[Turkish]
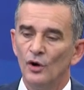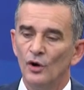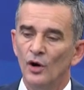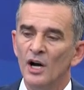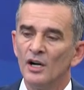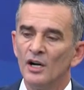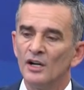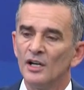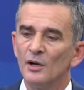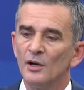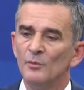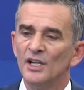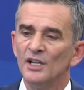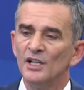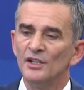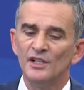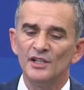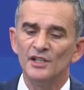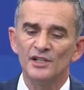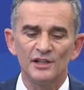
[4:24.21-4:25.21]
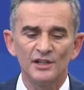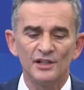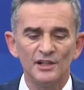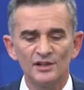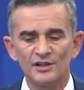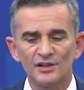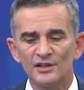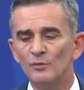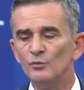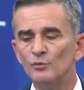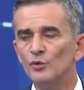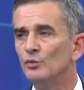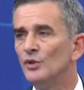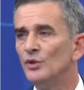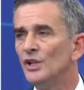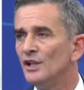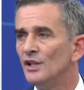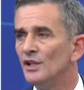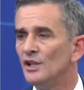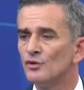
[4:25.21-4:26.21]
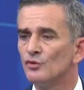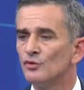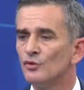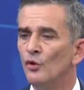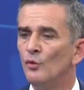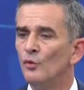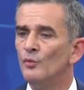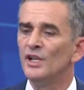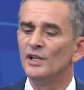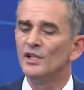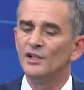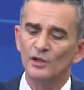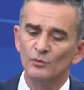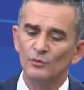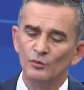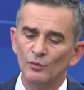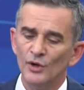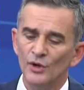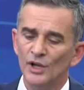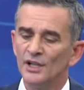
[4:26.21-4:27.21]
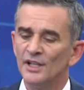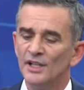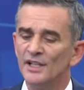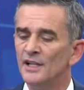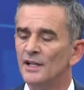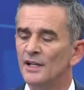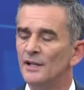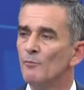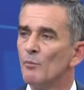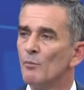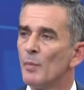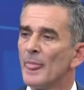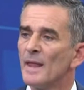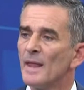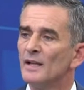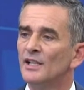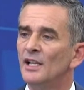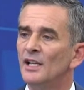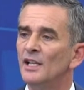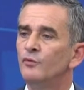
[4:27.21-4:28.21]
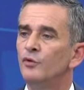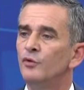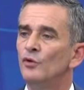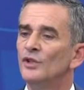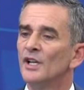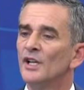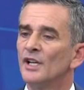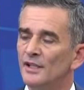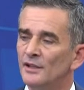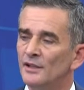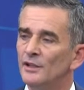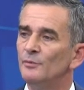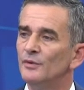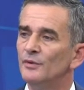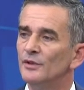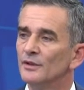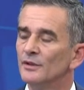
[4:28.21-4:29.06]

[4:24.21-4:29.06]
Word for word: Ankara Belediyesi, İstanbul Belediyesi, o belediye, bu belediye telefonlar edip